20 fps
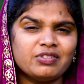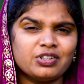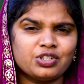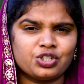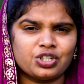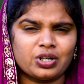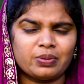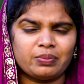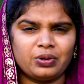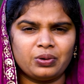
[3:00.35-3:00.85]

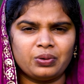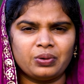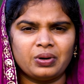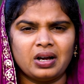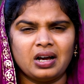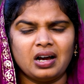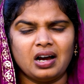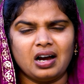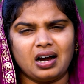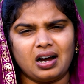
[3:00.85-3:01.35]
విషయంలో
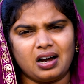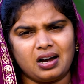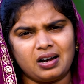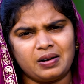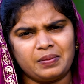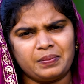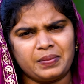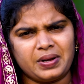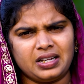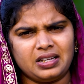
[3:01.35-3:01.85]

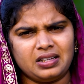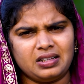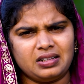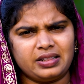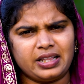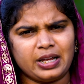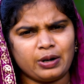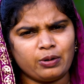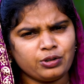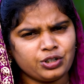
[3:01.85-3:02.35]
మరి
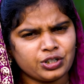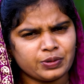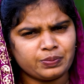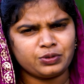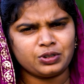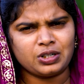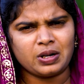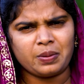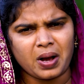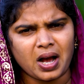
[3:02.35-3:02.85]
దేవుడు
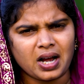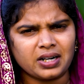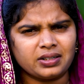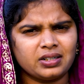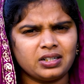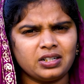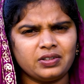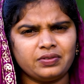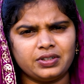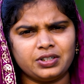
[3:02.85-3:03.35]
చెప్తున్న
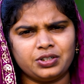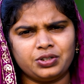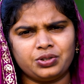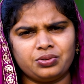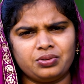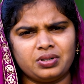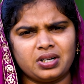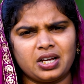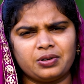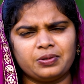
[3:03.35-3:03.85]
మాటల్ని
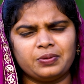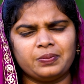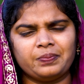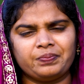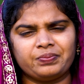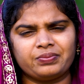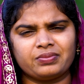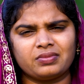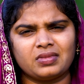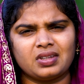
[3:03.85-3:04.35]
వింటున్నారు
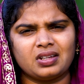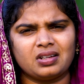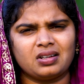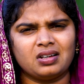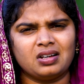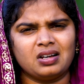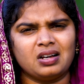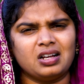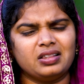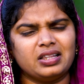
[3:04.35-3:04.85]

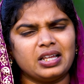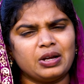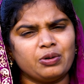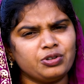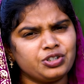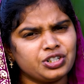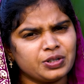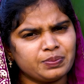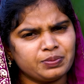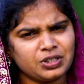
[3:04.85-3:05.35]

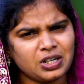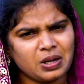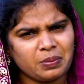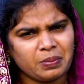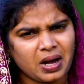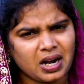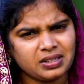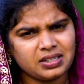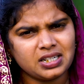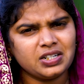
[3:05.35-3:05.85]
దేవుడు చెప్తున్న
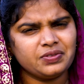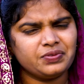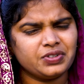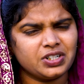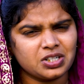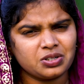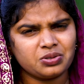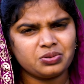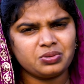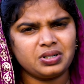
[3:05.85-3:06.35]
మాటలు
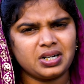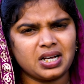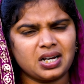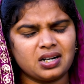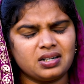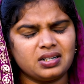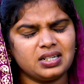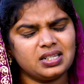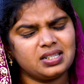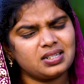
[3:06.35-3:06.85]
వినకుండా
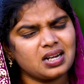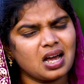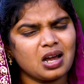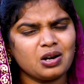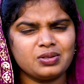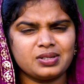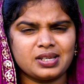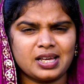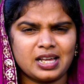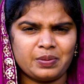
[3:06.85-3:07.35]

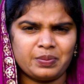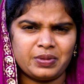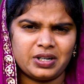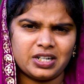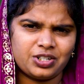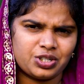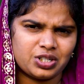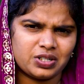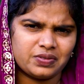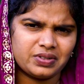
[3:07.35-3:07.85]

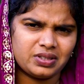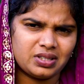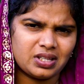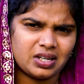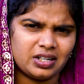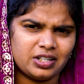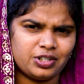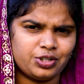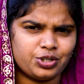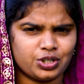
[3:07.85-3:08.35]
ఇష్టానుసారమైన
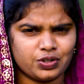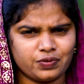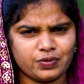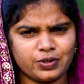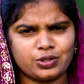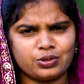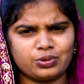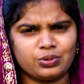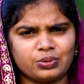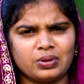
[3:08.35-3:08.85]
జీవితాన్ని
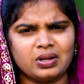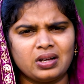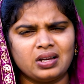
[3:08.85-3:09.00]
జీవిస్తూ